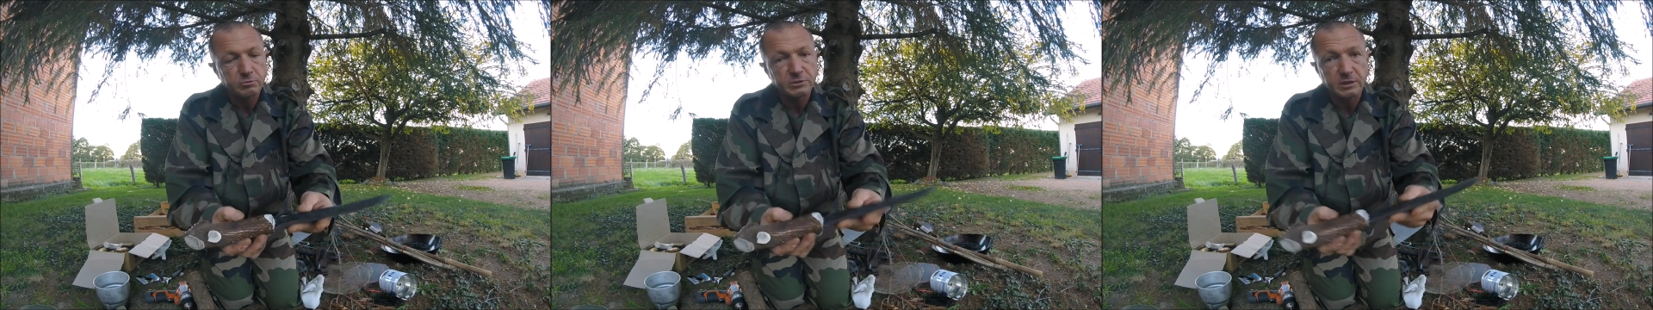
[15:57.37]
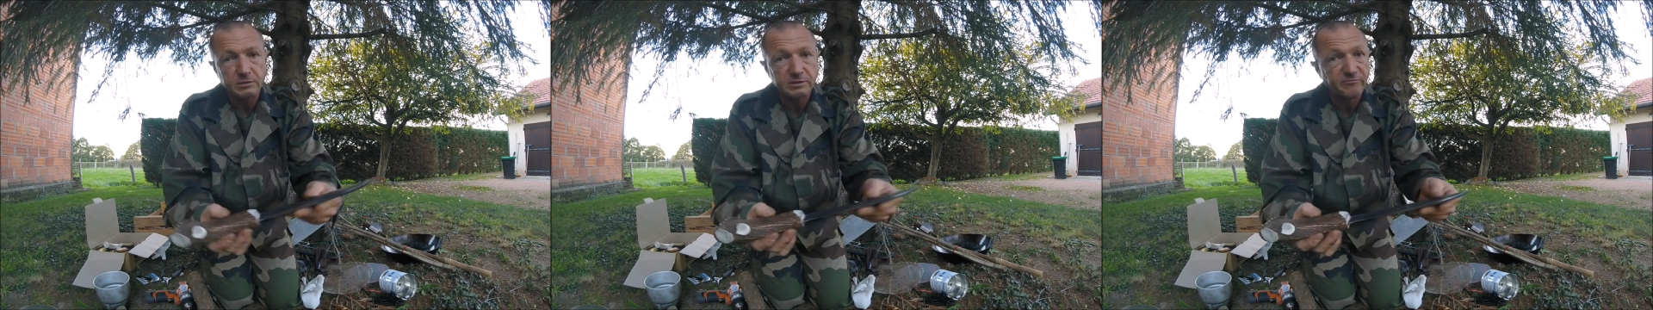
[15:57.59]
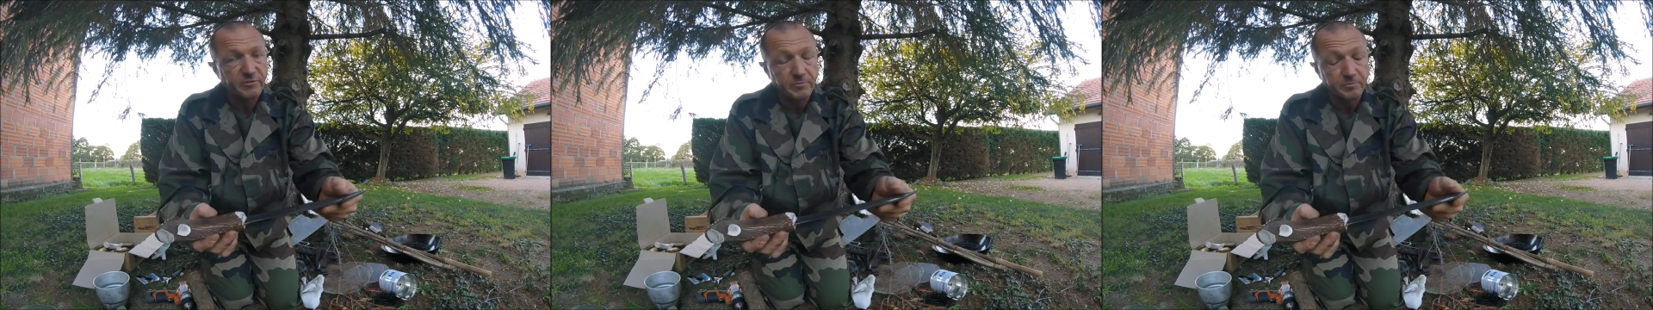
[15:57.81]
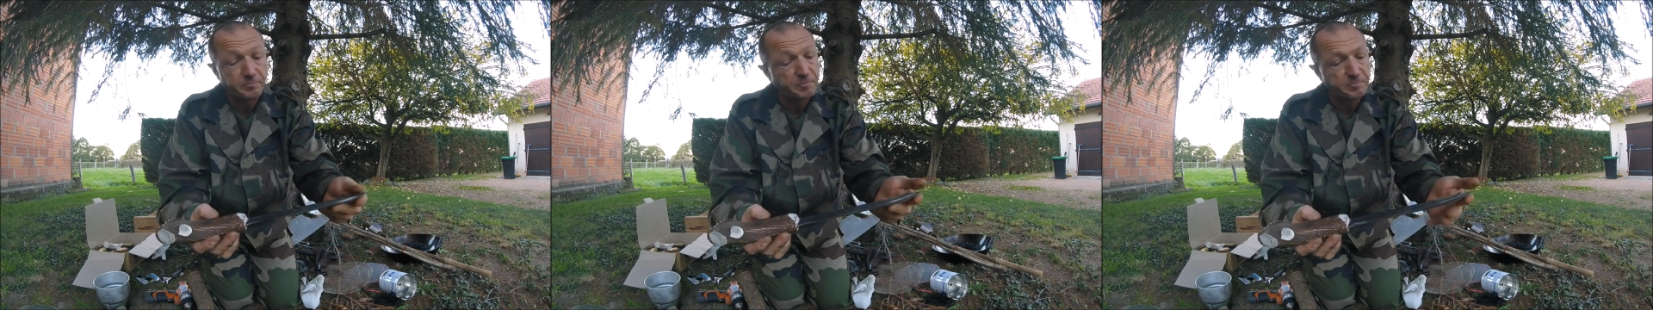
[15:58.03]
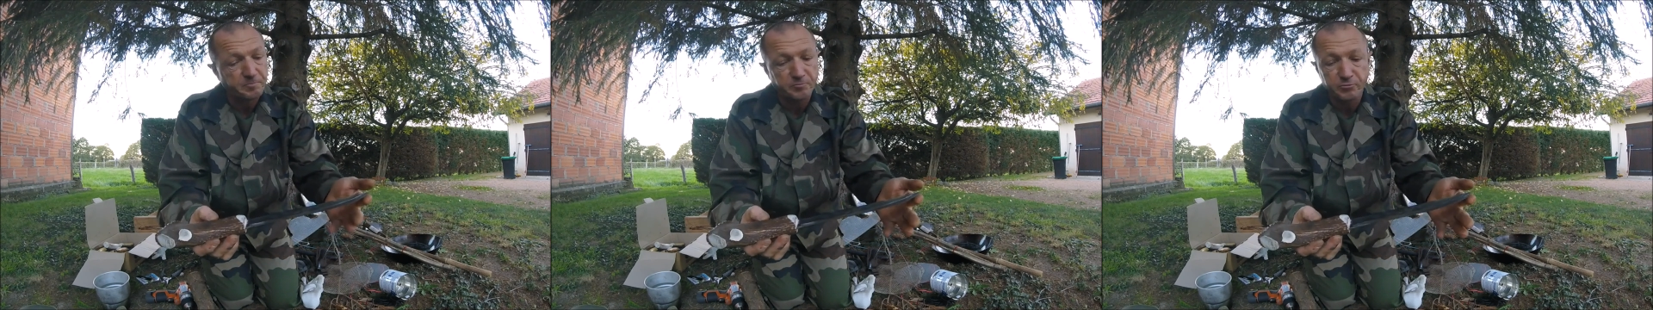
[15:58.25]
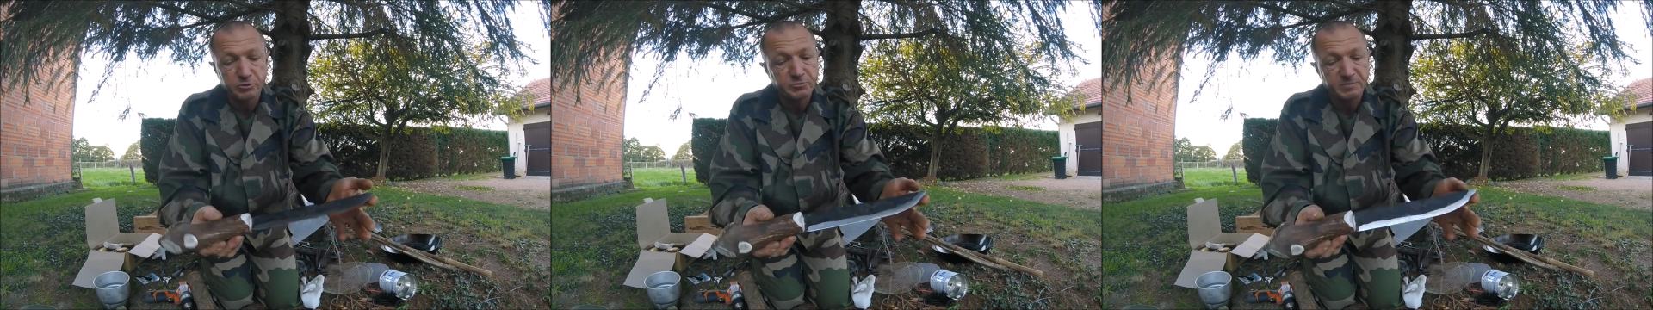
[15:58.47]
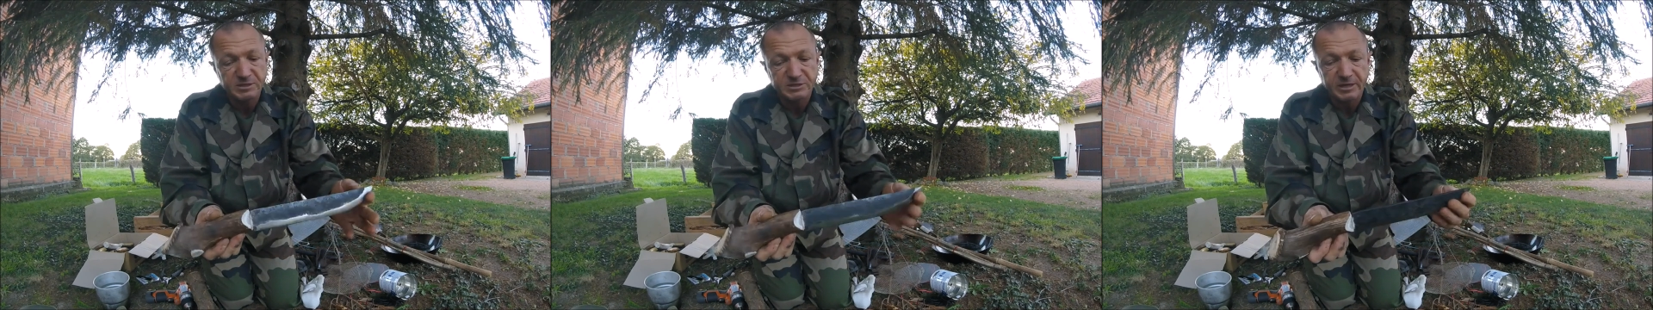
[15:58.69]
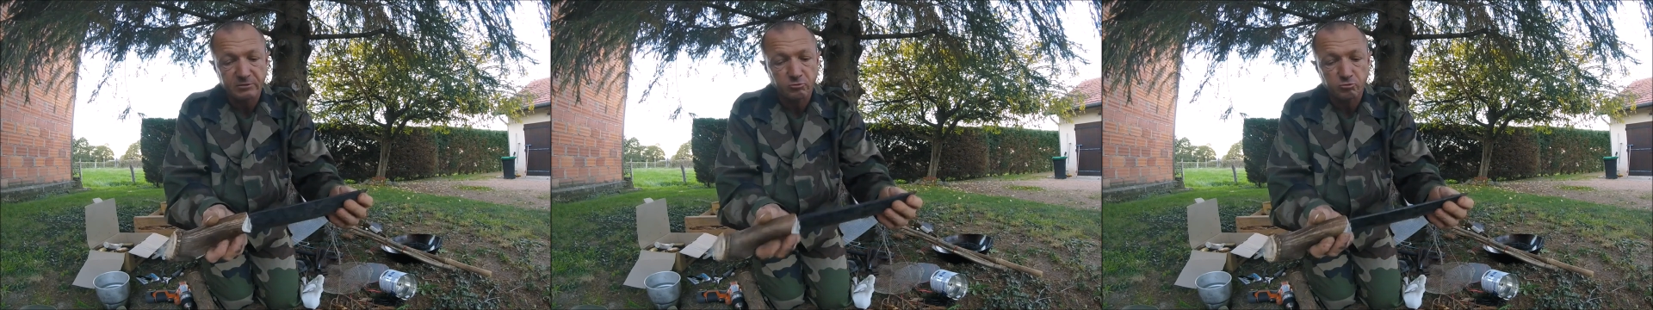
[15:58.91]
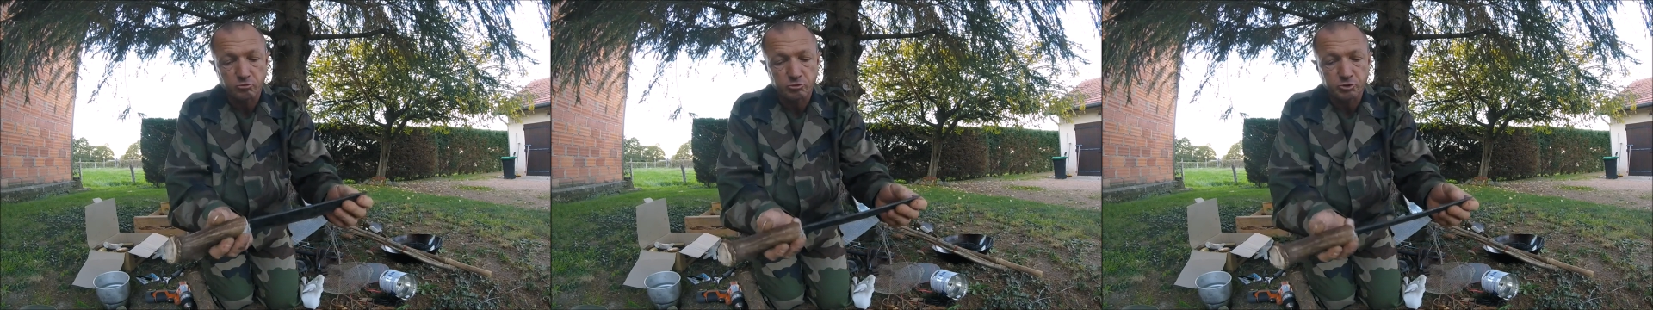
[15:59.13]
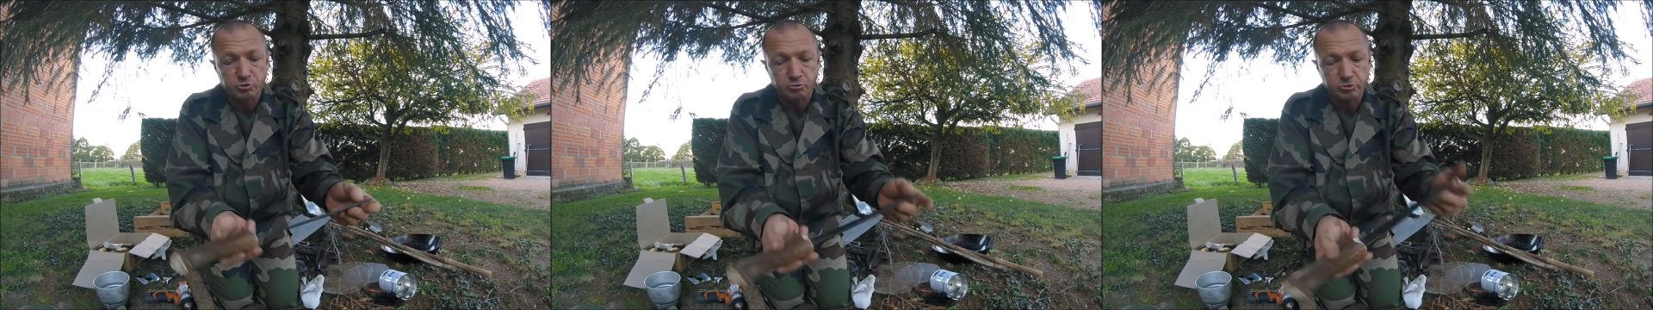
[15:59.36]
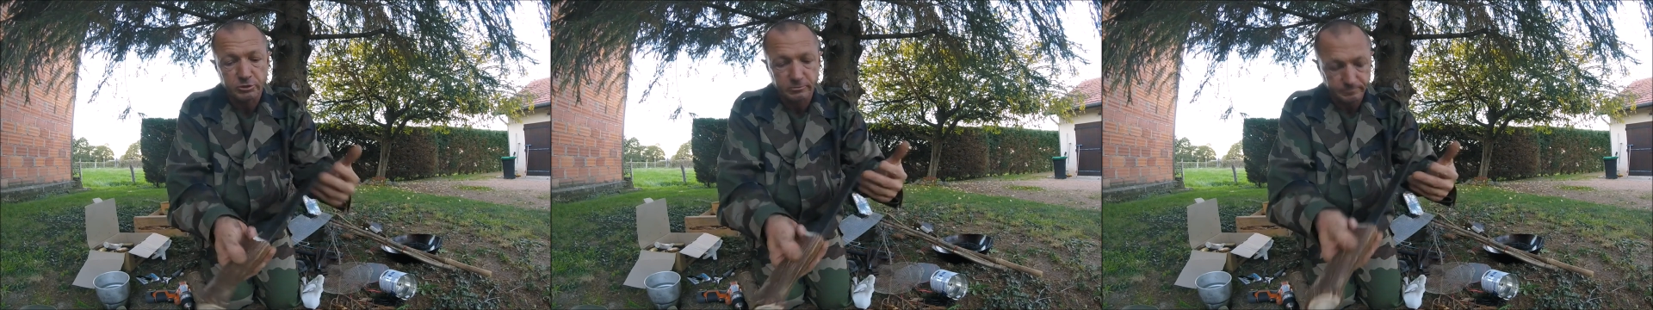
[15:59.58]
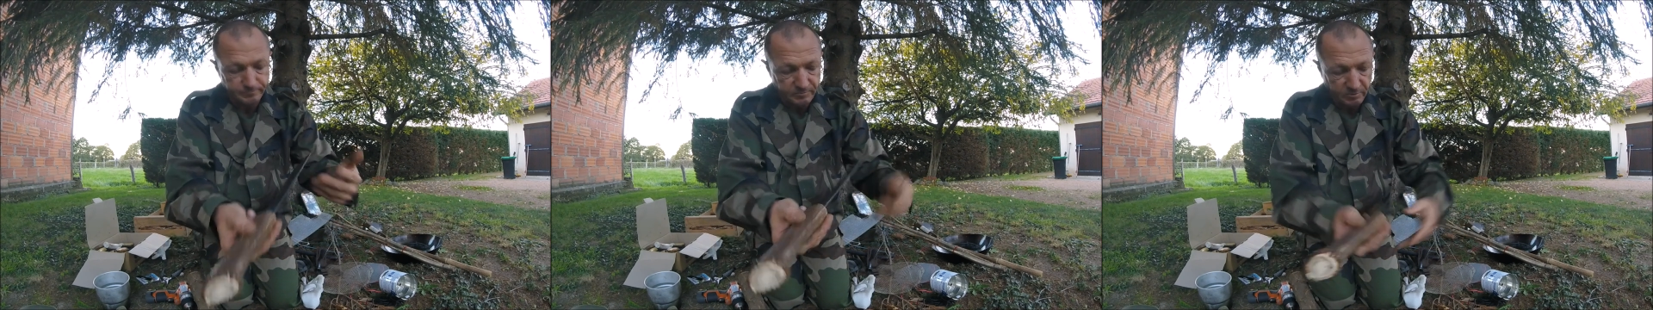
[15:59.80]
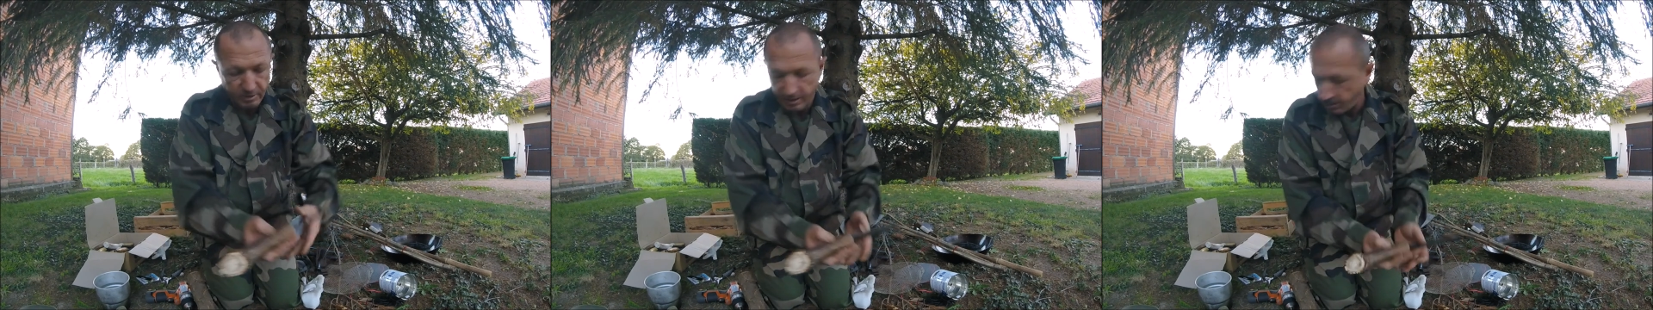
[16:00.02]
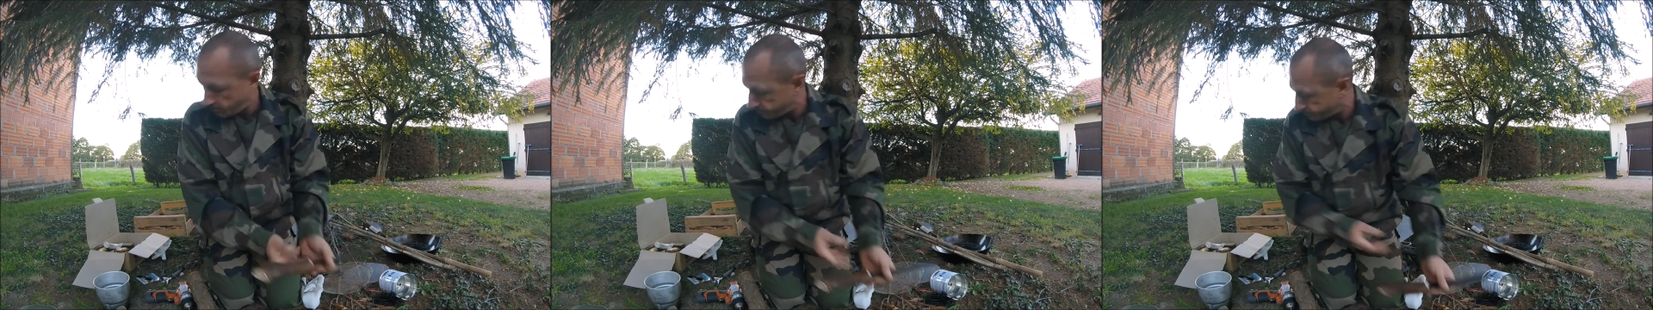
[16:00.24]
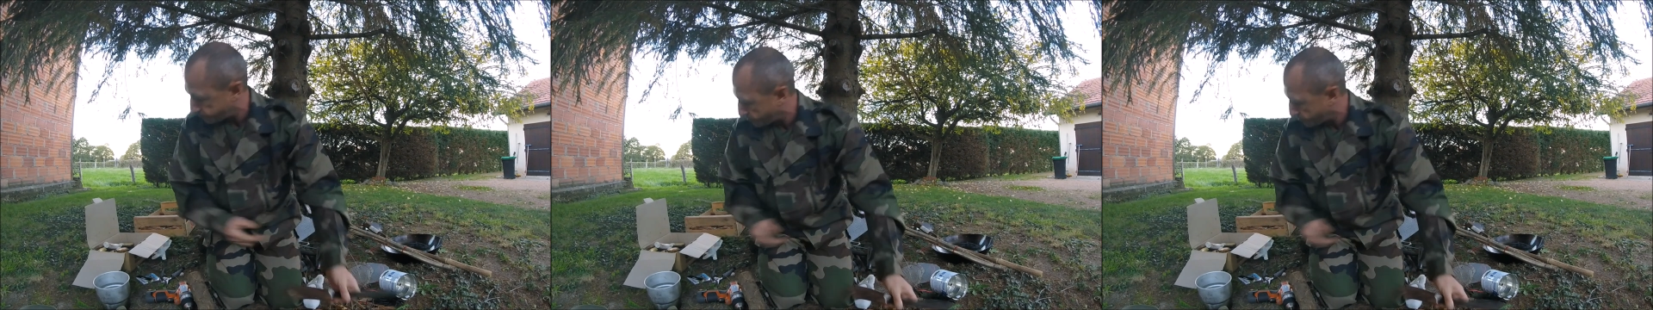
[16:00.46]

Ça, ça fait plus machette qu'autre chose. Voilà.